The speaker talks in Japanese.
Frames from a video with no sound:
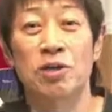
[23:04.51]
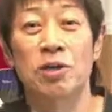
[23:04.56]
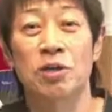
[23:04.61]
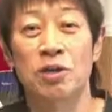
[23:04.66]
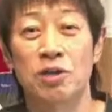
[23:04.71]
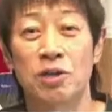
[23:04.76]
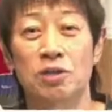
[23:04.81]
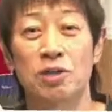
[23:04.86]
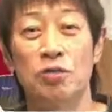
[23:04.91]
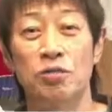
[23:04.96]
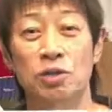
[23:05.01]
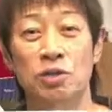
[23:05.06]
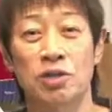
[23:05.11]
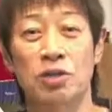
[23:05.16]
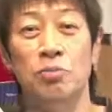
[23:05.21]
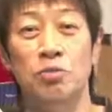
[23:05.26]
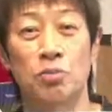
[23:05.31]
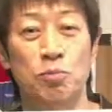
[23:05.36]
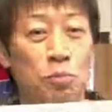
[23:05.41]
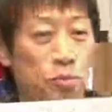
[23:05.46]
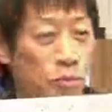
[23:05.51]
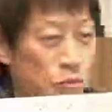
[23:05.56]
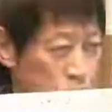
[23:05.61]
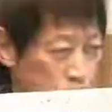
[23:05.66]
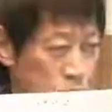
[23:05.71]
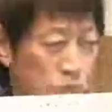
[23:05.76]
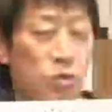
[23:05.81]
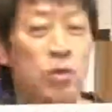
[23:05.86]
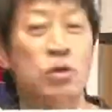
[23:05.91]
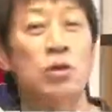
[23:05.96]
空手の肩も防御
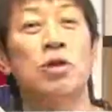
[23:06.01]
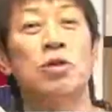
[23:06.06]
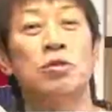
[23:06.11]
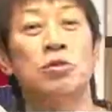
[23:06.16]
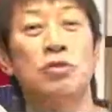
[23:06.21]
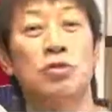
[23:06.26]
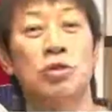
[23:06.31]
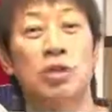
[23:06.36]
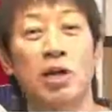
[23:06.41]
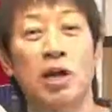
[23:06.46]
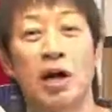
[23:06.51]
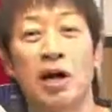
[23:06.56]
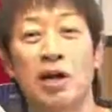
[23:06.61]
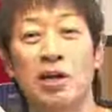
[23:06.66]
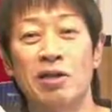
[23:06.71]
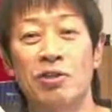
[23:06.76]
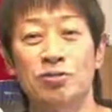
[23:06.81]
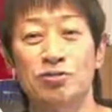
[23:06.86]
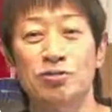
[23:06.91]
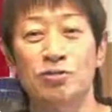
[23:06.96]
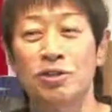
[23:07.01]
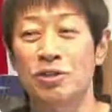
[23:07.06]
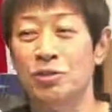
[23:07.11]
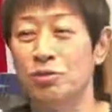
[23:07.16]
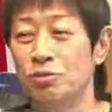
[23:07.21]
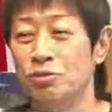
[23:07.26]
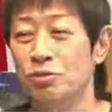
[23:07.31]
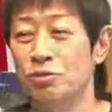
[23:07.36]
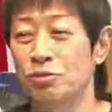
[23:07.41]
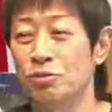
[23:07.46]
の動作から入るっていう
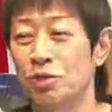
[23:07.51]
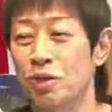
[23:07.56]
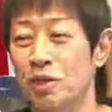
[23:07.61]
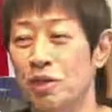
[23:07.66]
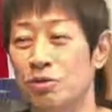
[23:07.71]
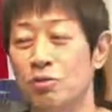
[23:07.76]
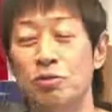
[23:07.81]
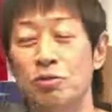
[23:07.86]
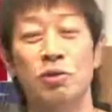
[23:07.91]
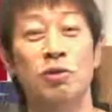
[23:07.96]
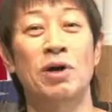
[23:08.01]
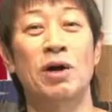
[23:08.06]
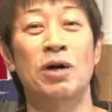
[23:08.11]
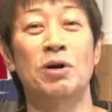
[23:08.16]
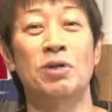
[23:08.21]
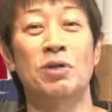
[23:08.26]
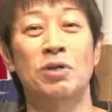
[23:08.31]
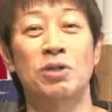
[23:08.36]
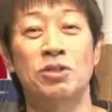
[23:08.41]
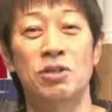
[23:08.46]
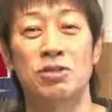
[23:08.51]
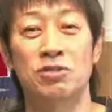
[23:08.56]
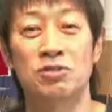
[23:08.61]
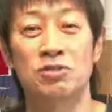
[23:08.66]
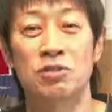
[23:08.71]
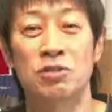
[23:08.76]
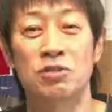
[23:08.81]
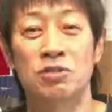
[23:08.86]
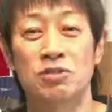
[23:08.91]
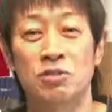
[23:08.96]
ことがね、これを表しているん
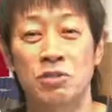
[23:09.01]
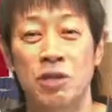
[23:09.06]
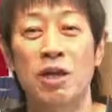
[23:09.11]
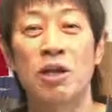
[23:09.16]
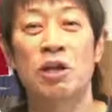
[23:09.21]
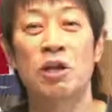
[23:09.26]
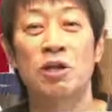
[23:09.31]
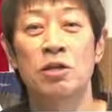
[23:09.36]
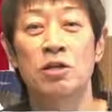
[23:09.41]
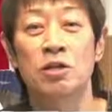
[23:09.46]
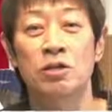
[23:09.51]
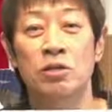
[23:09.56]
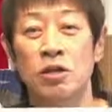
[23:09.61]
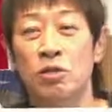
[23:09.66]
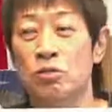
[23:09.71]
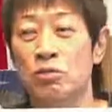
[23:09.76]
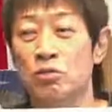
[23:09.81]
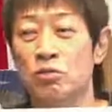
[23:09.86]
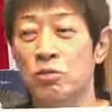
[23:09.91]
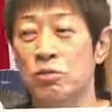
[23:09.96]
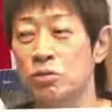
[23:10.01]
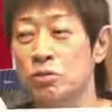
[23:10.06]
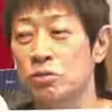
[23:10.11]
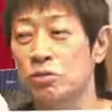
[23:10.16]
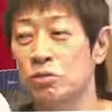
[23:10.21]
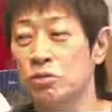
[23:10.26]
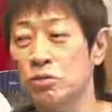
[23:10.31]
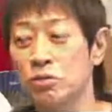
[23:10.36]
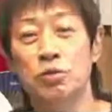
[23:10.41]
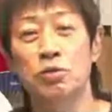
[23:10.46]
ですけどね。ね
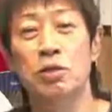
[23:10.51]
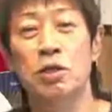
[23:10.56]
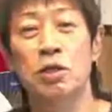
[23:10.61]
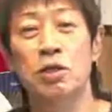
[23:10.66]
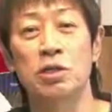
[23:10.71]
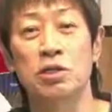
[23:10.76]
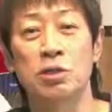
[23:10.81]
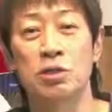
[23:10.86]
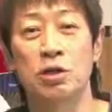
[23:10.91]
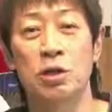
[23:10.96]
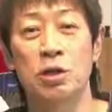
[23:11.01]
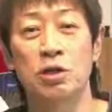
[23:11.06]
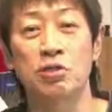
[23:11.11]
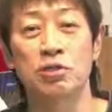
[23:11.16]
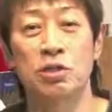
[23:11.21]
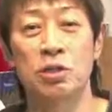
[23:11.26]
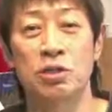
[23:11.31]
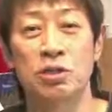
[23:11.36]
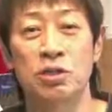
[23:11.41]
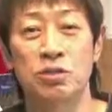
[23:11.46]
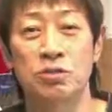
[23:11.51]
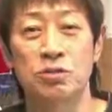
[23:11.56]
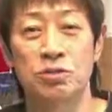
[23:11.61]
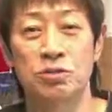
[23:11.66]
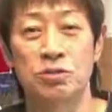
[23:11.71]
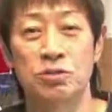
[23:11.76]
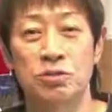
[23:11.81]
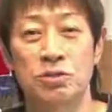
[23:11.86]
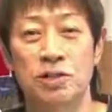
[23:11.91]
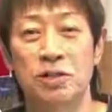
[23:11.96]
自分からね、戦いを仕掛ける必
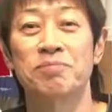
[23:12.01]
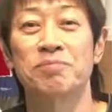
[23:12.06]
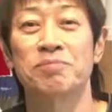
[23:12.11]
要はない。